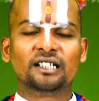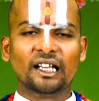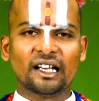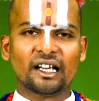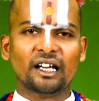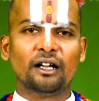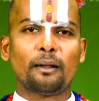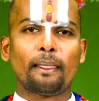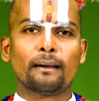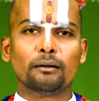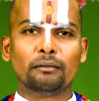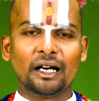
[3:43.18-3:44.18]
తిరిగి
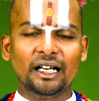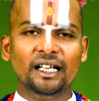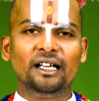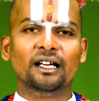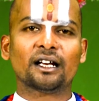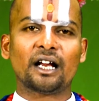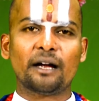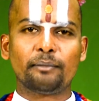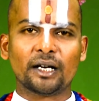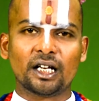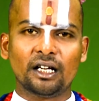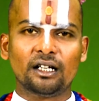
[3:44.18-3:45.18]
మళ్ళీ
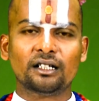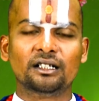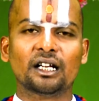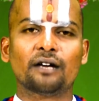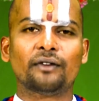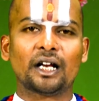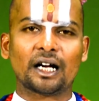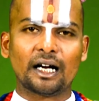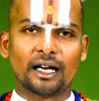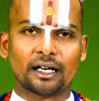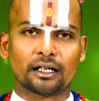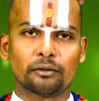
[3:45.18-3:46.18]
రేపటి దినఫల
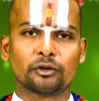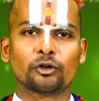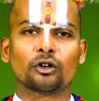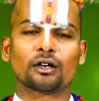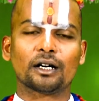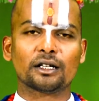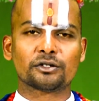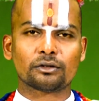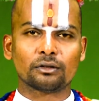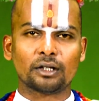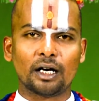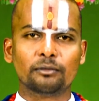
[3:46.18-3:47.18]
కార్యక్రమంలో
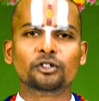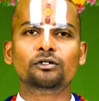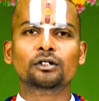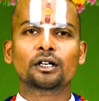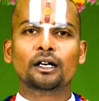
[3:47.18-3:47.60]
కలుసుకుందాము